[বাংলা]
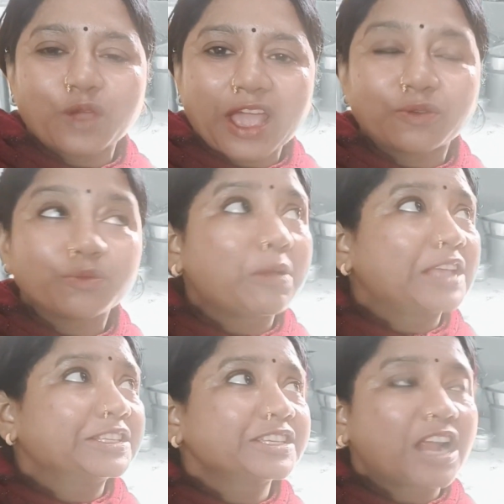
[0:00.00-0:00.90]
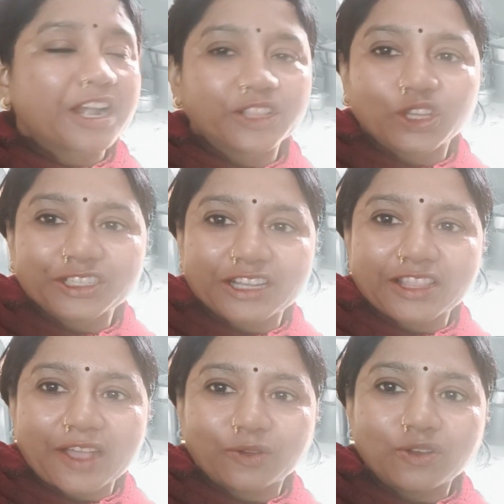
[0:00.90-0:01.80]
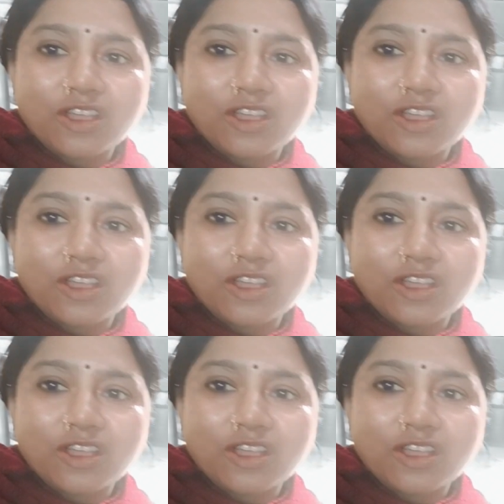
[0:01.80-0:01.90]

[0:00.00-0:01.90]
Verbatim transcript: এখন বাজে সাড়ে দশটা দেখো